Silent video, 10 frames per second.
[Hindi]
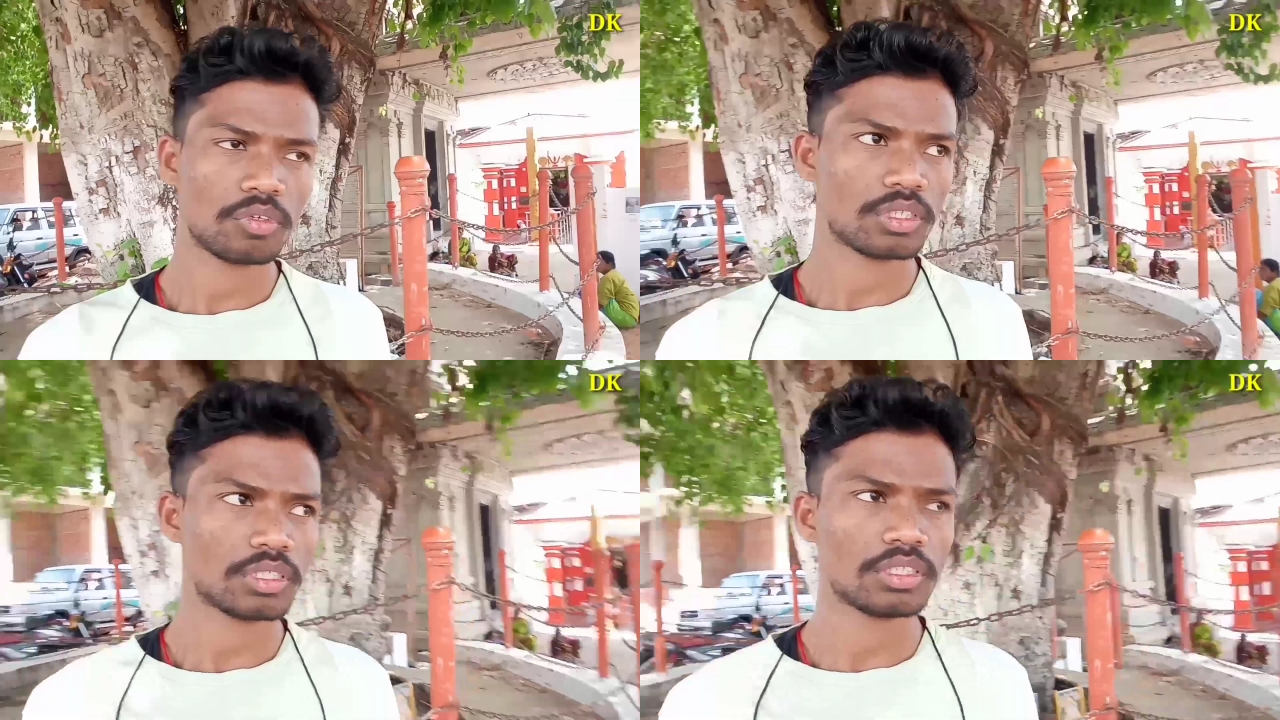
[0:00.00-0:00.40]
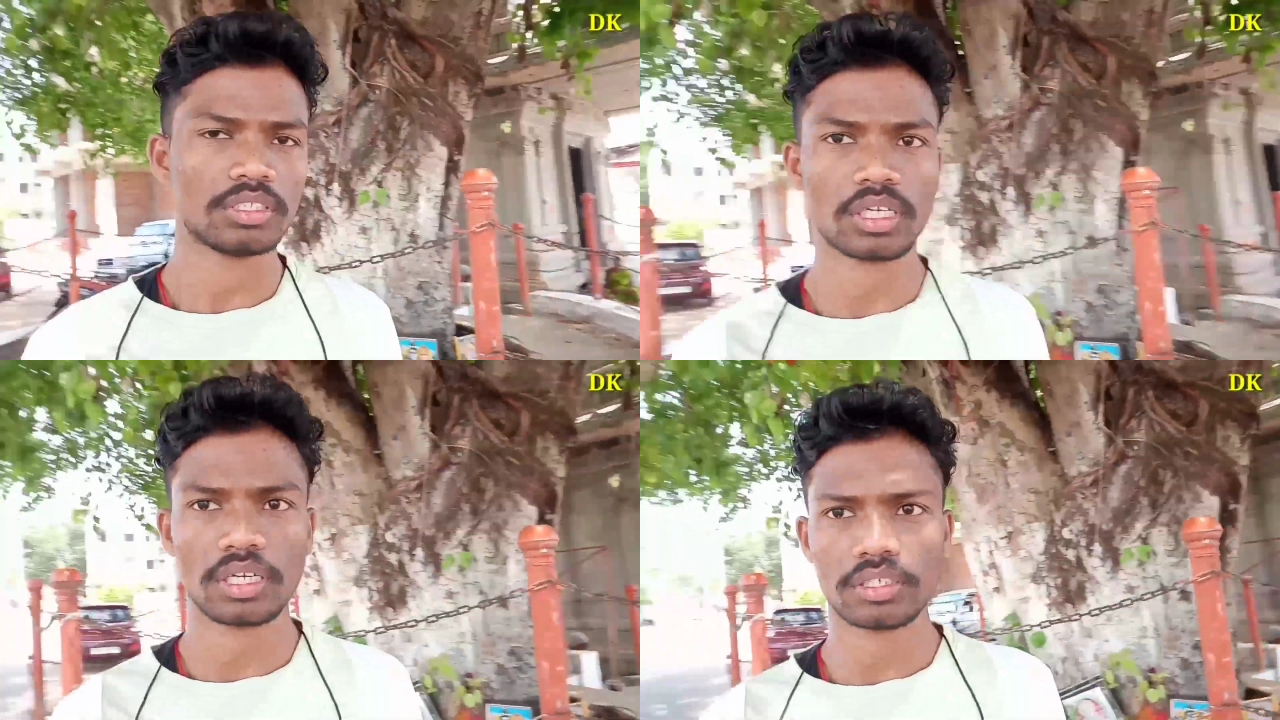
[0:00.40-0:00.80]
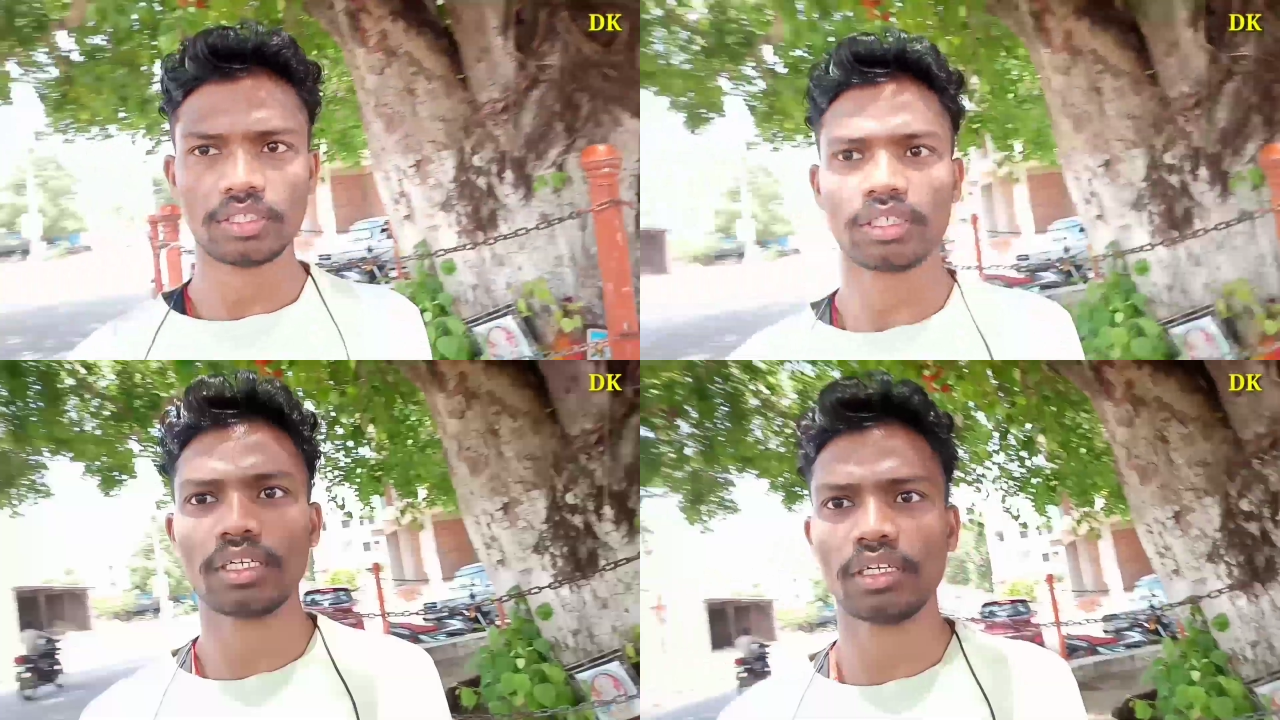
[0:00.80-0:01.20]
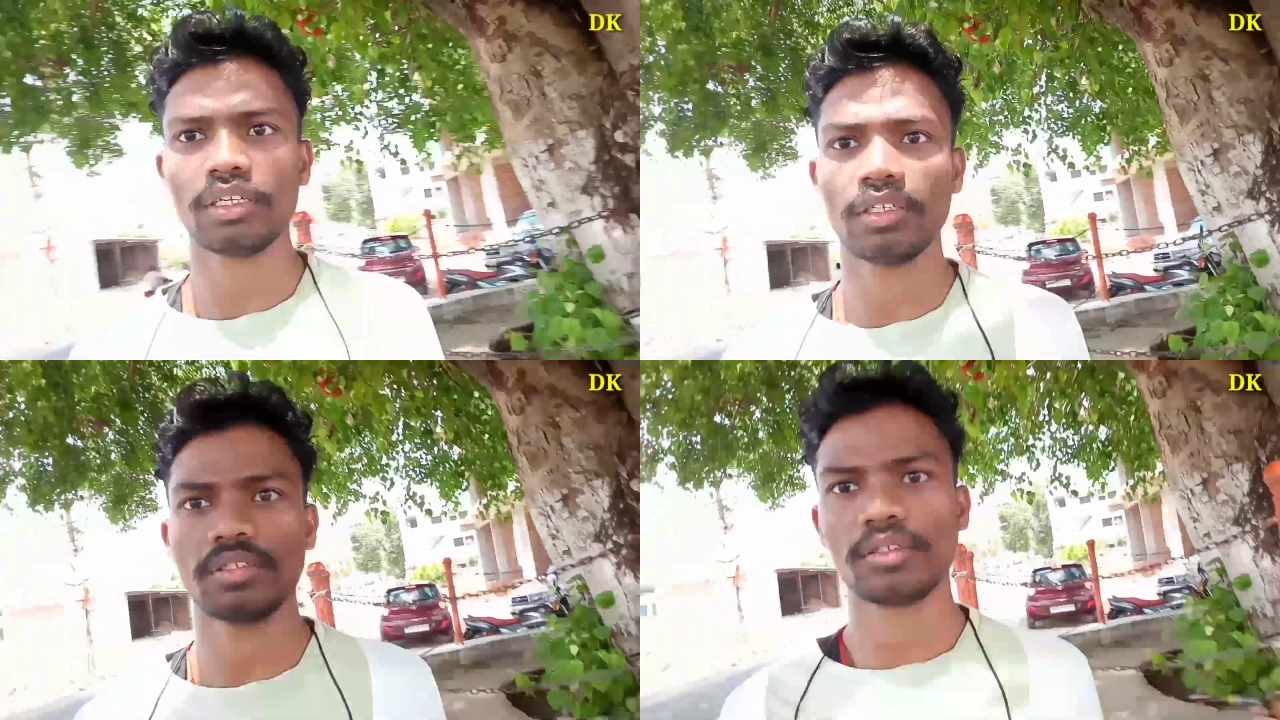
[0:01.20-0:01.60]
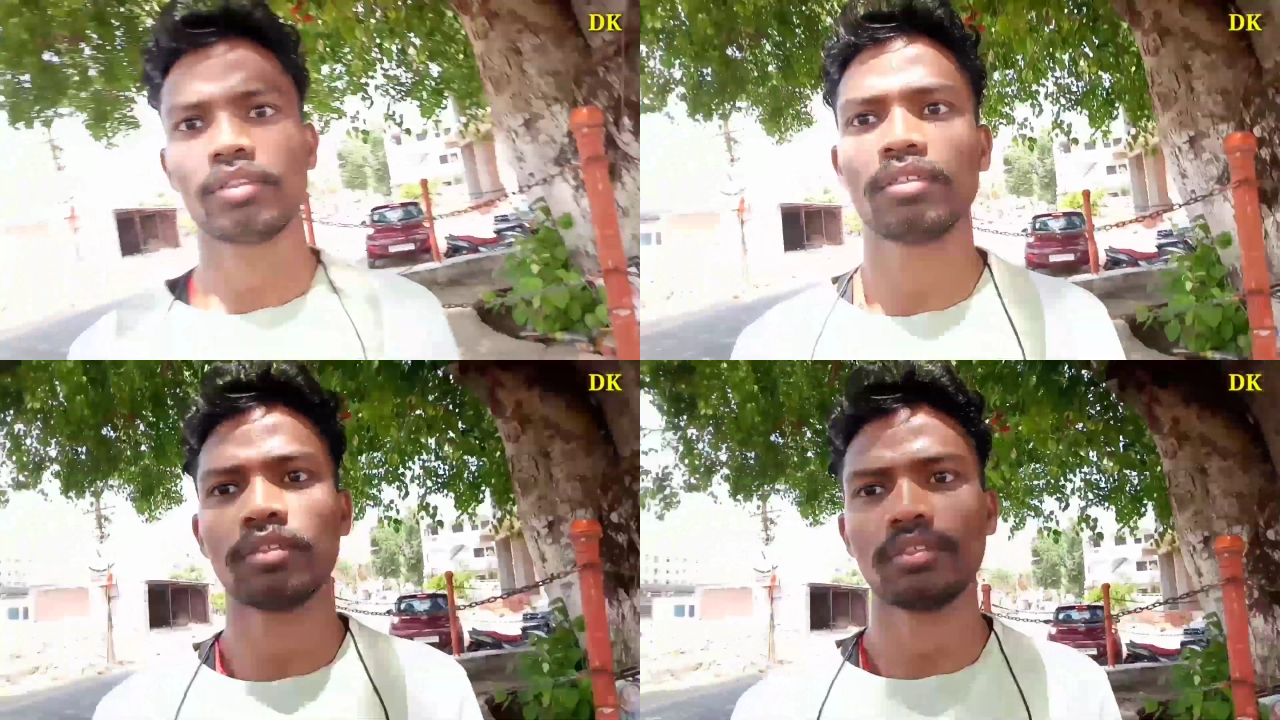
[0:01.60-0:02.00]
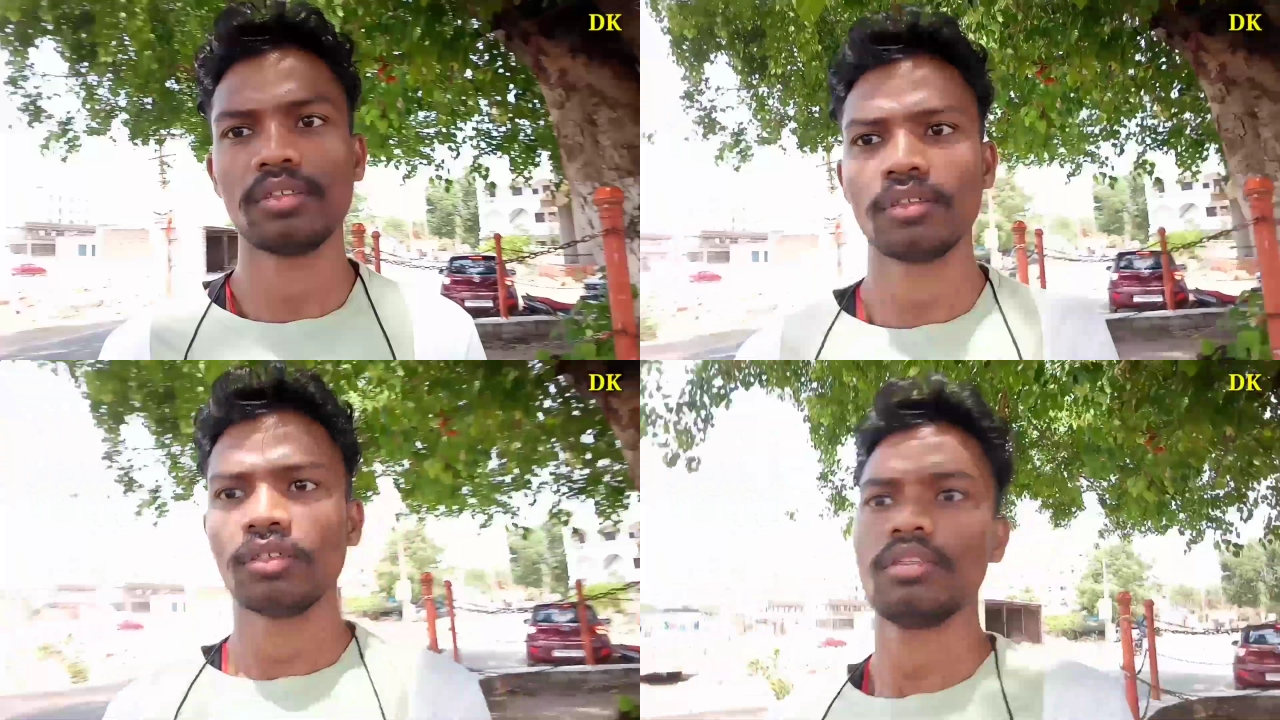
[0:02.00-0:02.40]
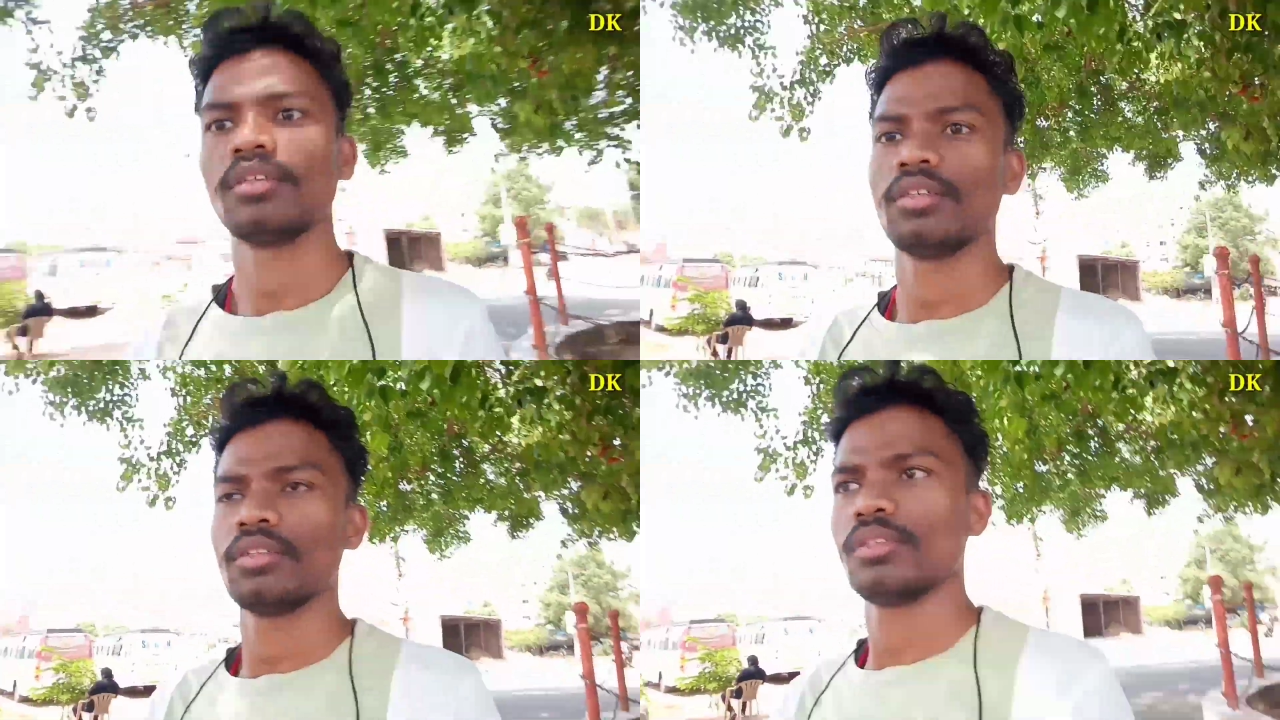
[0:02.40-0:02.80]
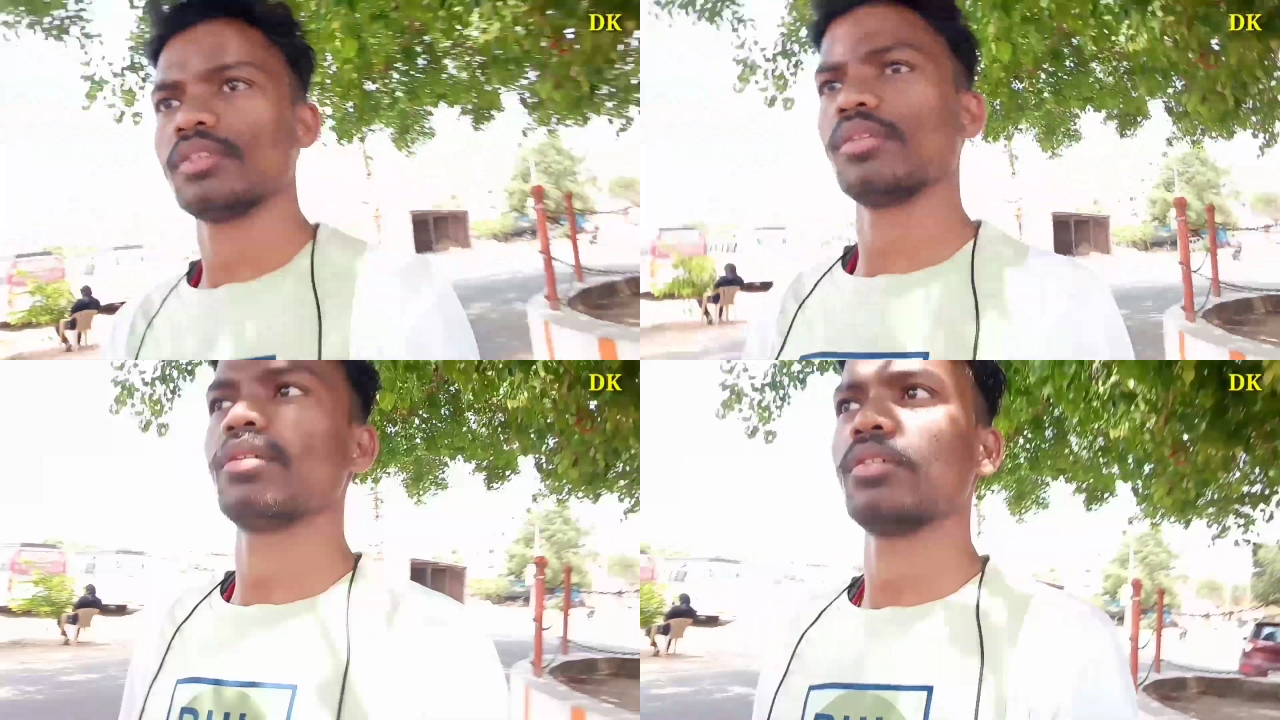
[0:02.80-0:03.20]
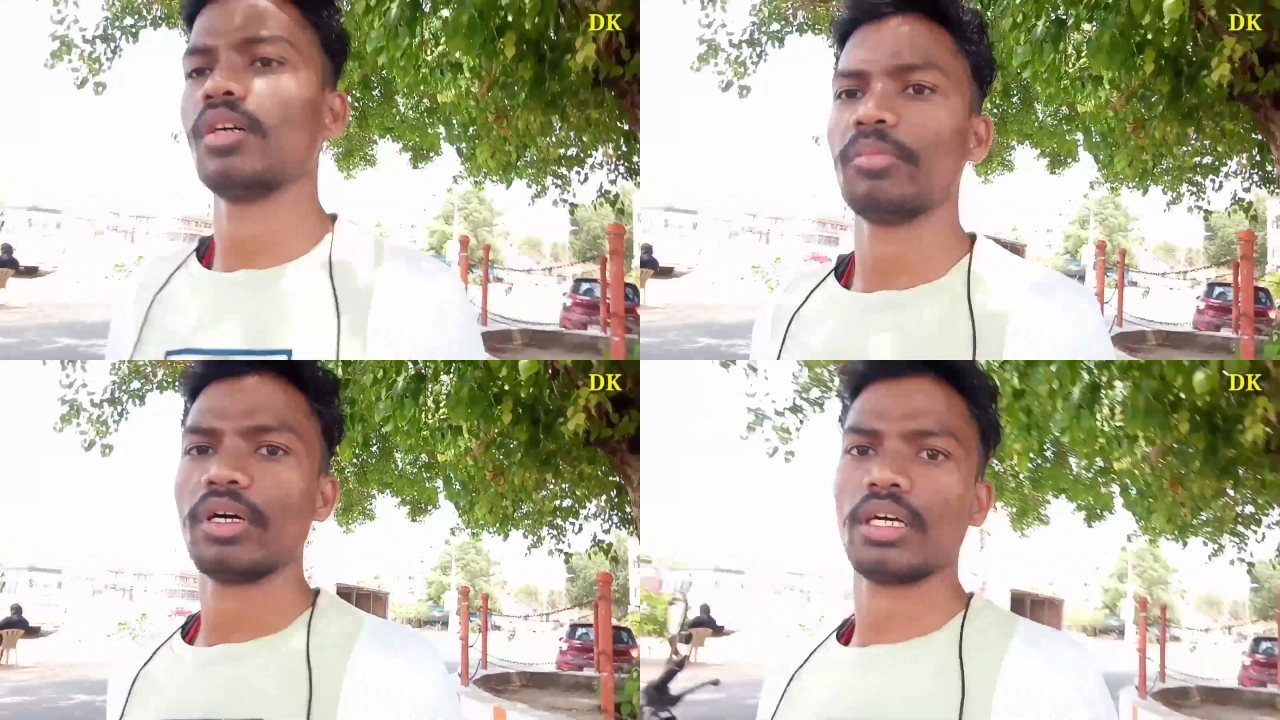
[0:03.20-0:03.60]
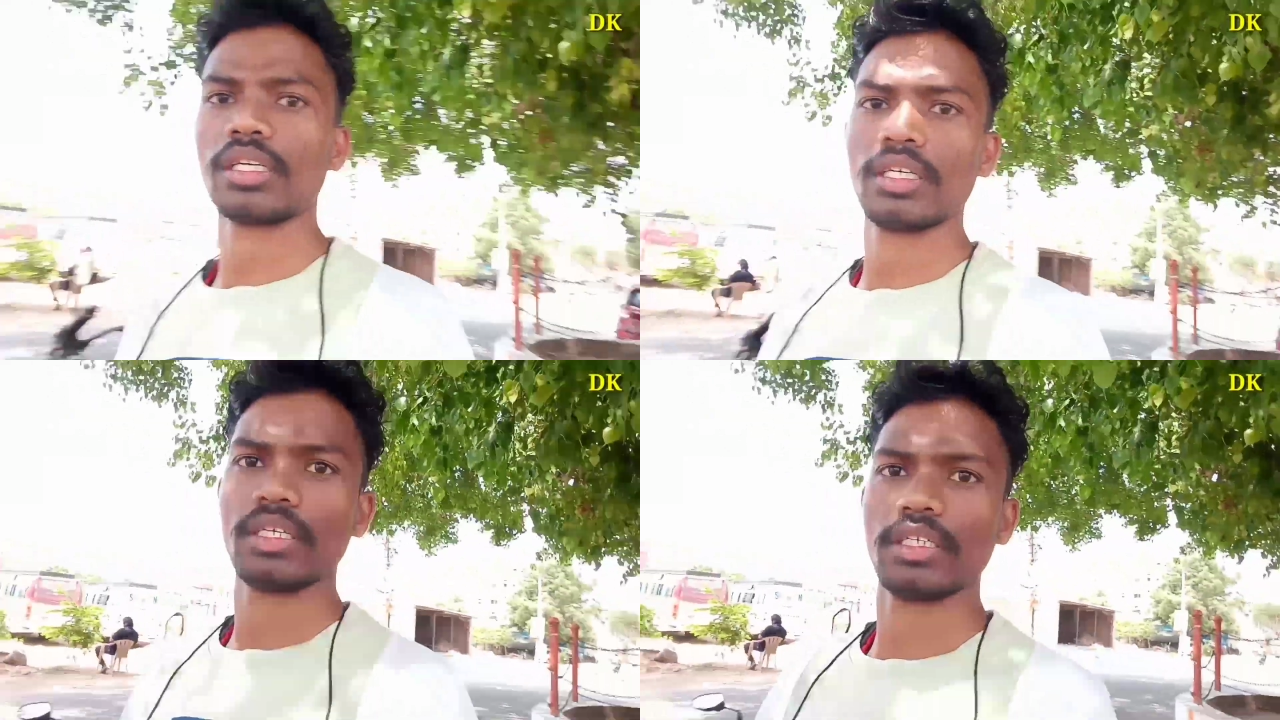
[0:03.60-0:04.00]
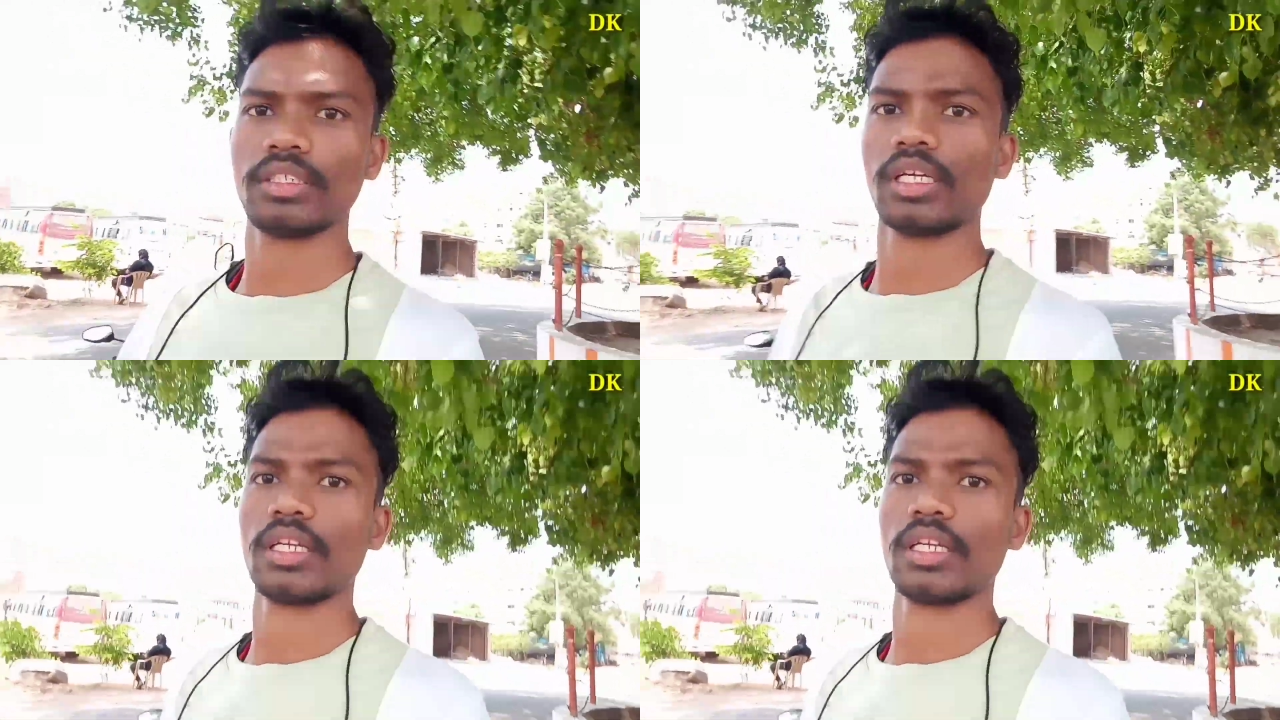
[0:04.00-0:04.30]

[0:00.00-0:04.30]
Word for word: तो बहुत सारे लोग दर्शन करने के लिए आ रहे हैं सुबह सुबह तो, सुबह तो नहीं अभी तो